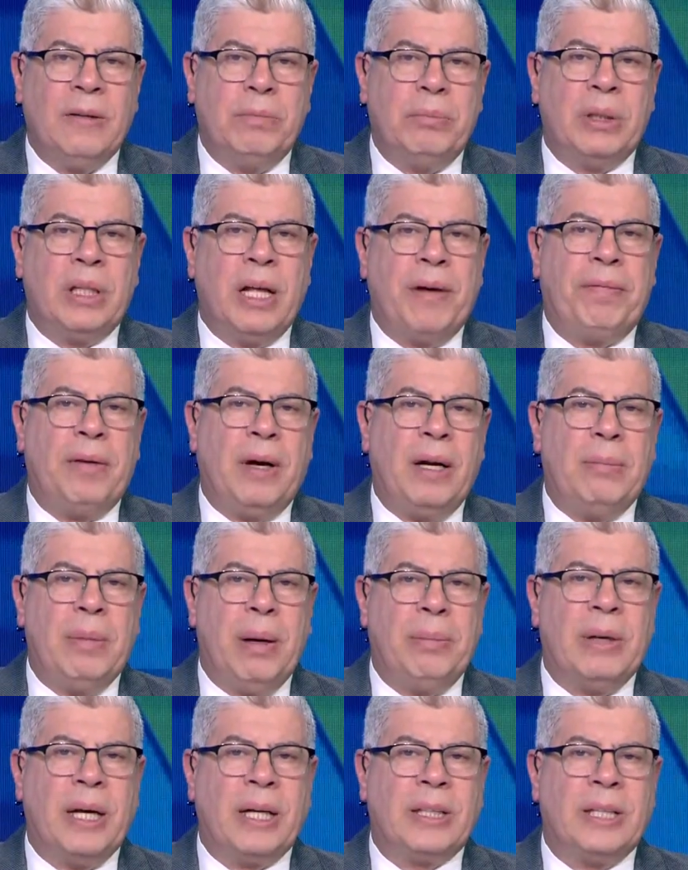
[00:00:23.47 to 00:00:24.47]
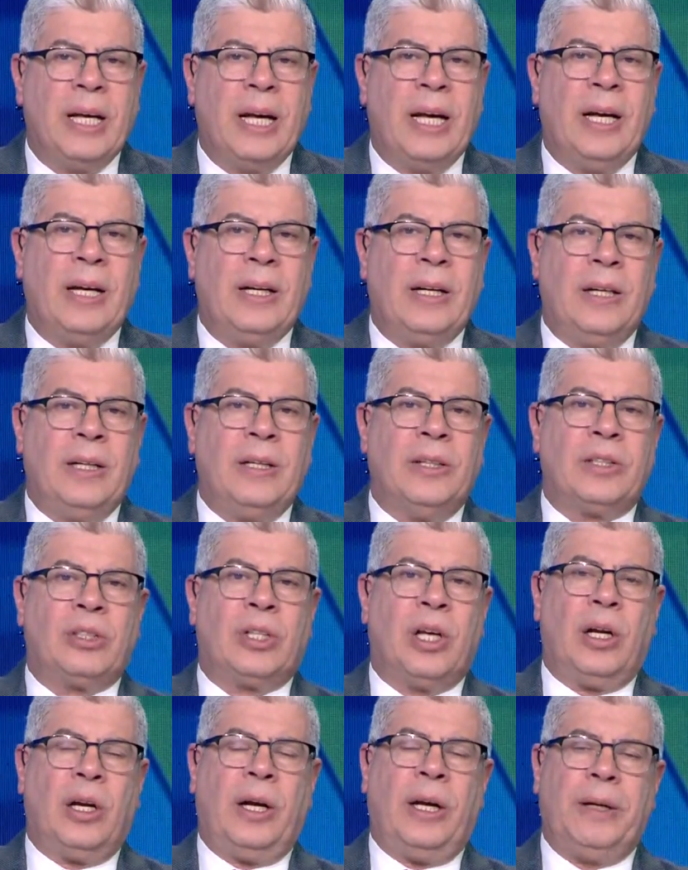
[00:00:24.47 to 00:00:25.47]
بدفع المبلغ ده آه،
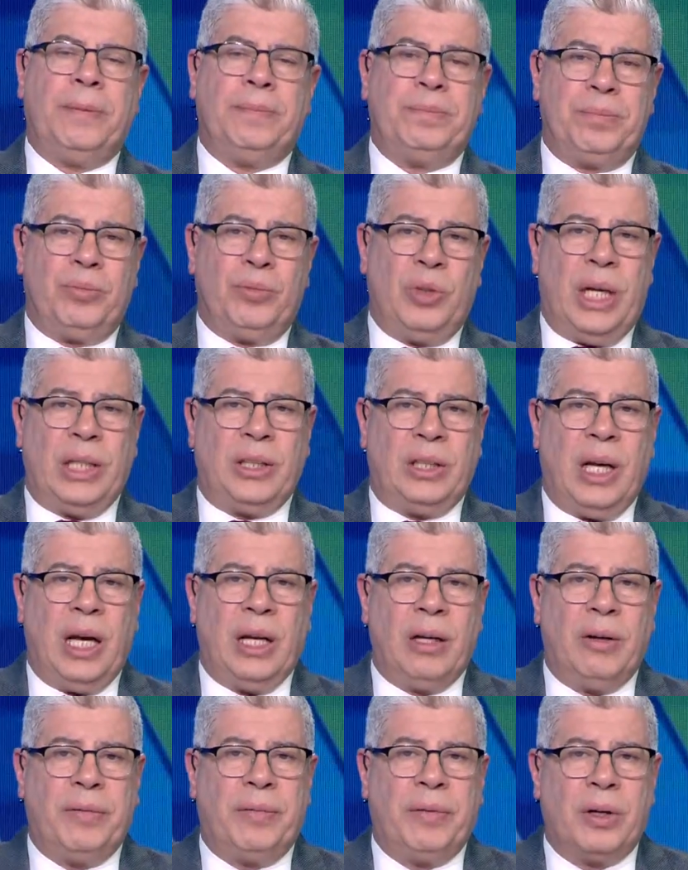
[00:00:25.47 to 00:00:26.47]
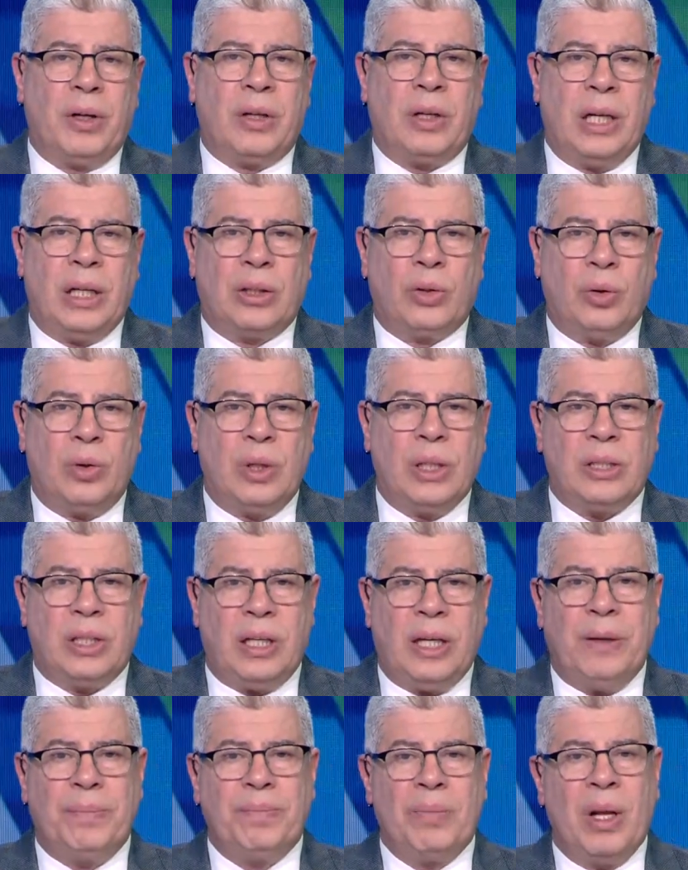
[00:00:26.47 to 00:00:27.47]
لصالح نادي الافريقي
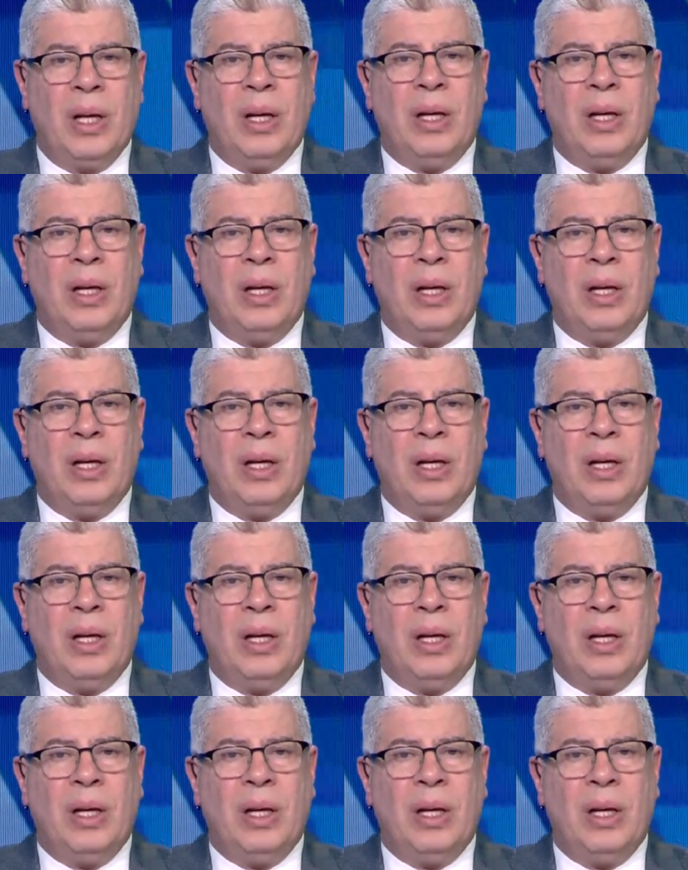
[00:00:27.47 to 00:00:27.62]
التونسي